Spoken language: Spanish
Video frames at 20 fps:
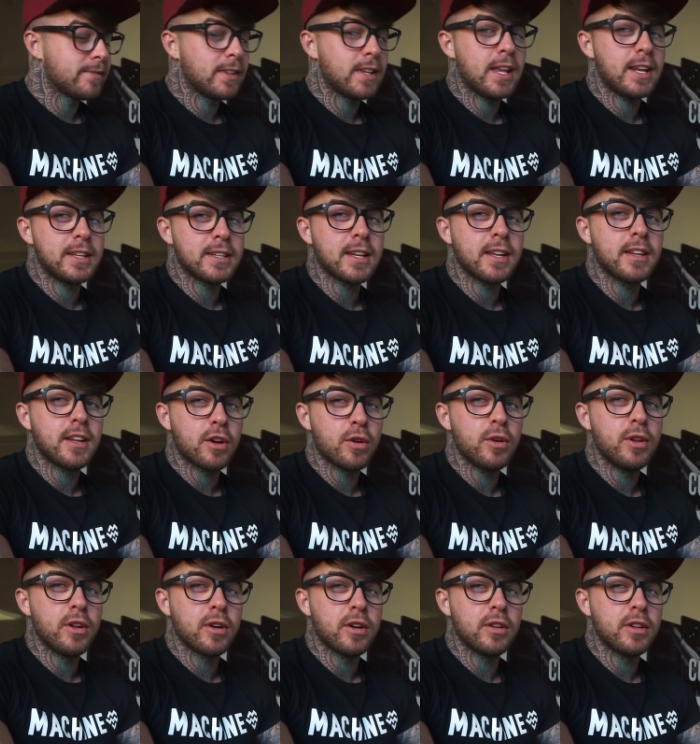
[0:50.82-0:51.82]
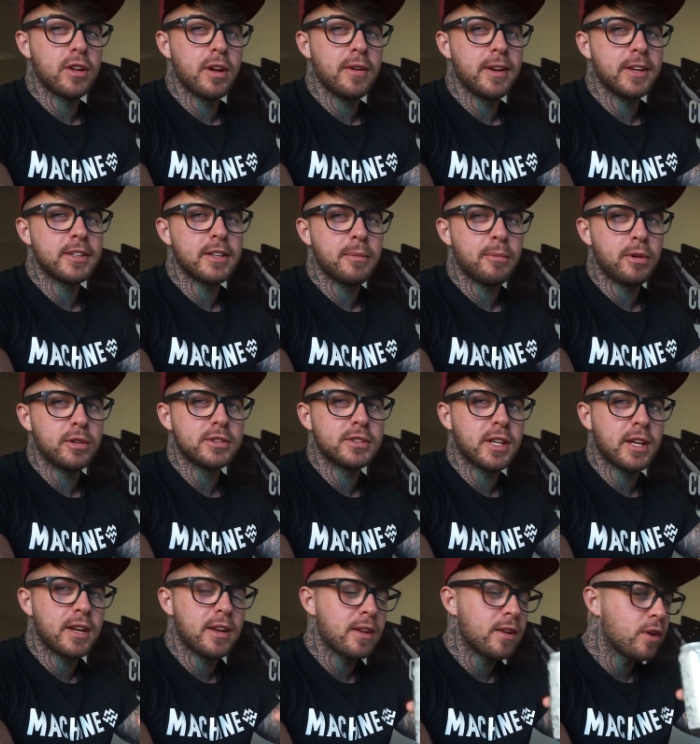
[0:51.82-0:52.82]
Tenéis que hacer ruido cuando veis el
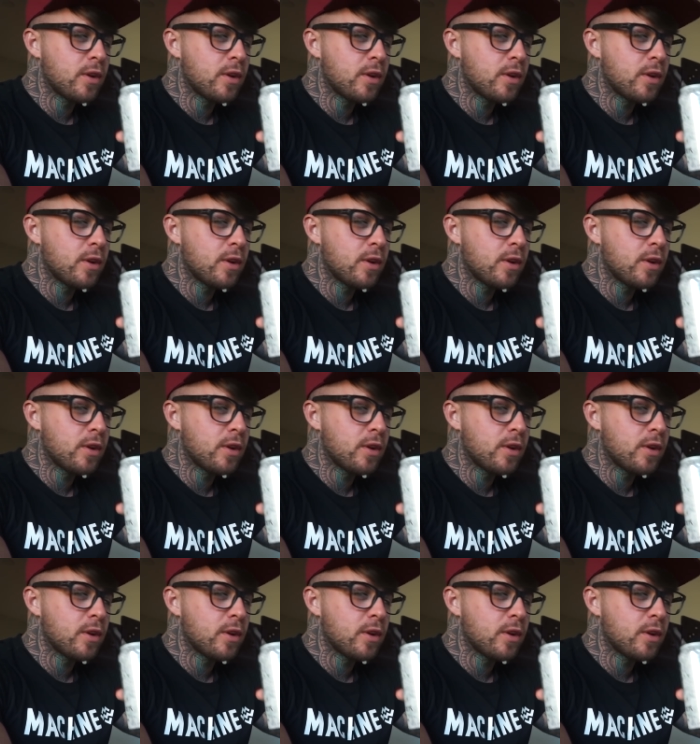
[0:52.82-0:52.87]
monster.